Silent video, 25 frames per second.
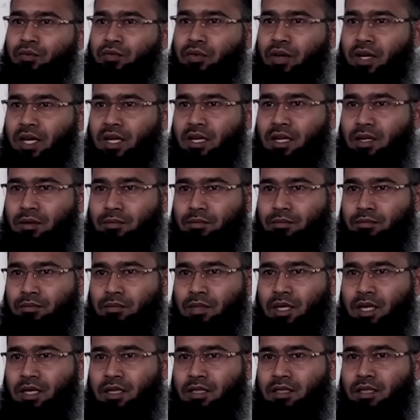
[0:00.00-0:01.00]
ফালম
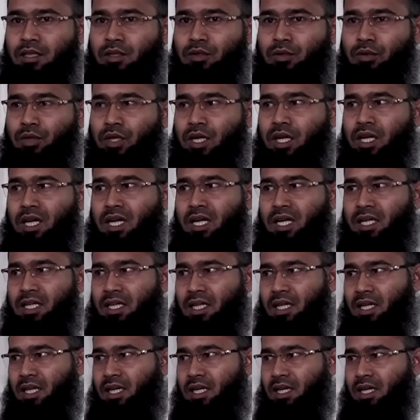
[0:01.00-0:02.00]
আন্নাহুলা
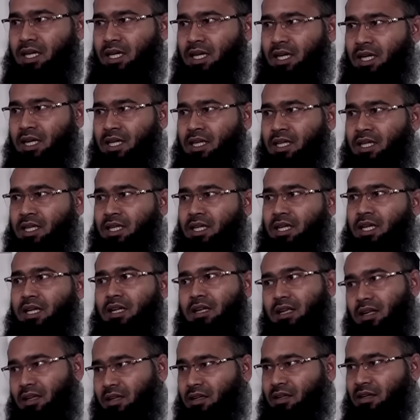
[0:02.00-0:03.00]
ইলাহা
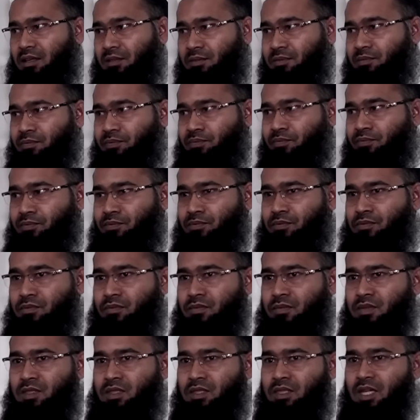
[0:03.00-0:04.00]
ইল্লাল্লাহ
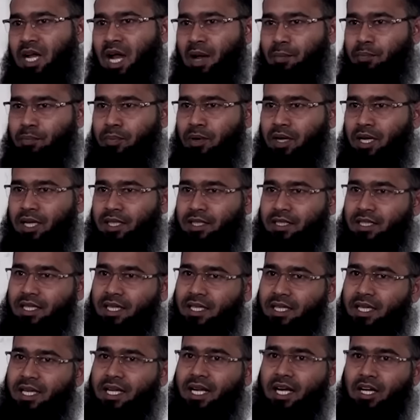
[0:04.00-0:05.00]
আপনি
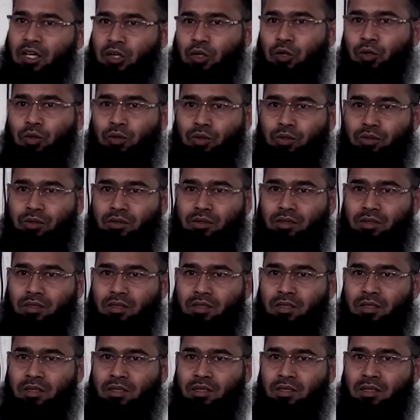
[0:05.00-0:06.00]
জেনে রাখুন
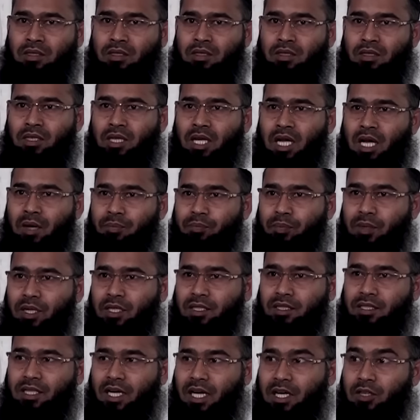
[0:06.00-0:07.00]
আপনি
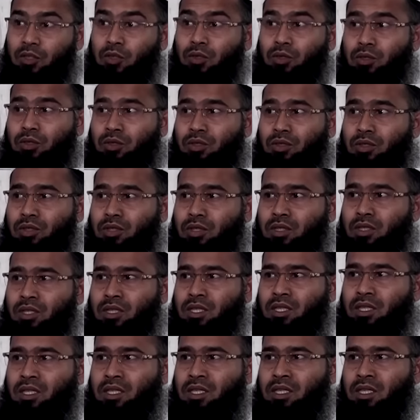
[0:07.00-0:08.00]
জানুন
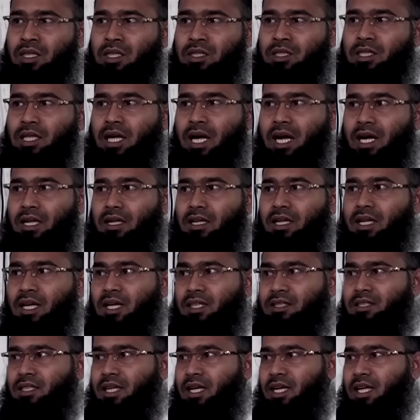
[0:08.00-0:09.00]
যে আল্লাহ
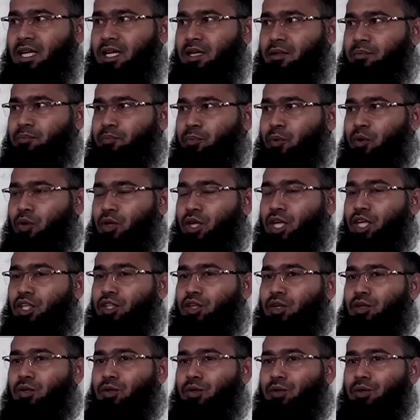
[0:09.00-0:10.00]
ছাড়া প্রকৃত
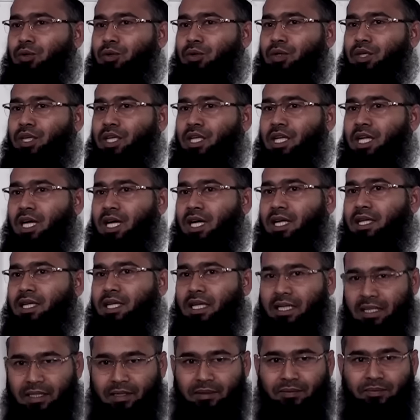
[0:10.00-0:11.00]
কোনো ইলা
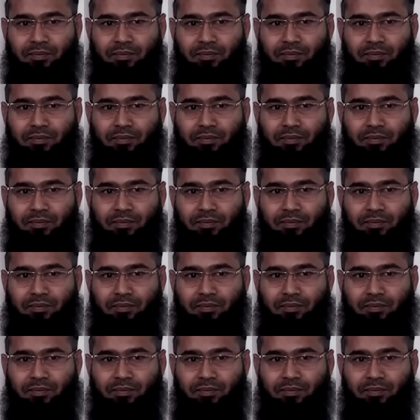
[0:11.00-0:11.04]
নেই